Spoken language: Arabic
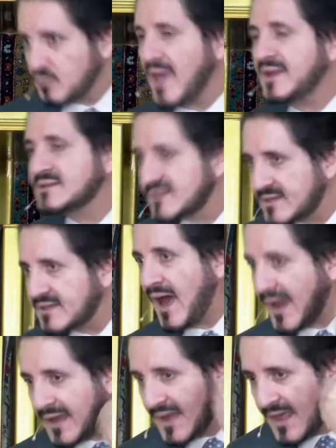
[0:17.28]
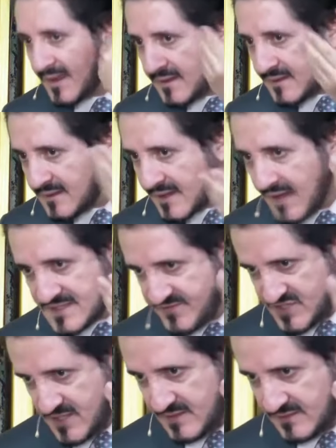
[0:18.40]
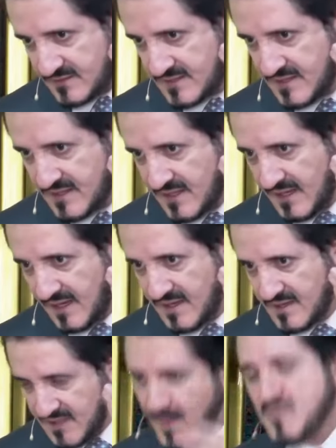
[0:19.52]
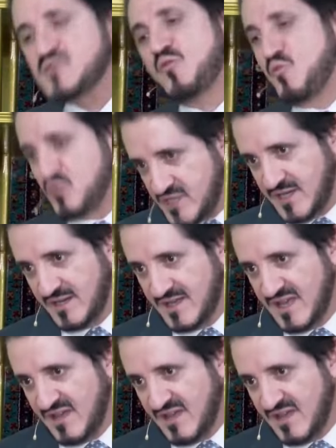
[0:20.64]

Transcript: نحن كائنات غير عقلانية للأسف الشديد آه، طبعا مش في كل شيء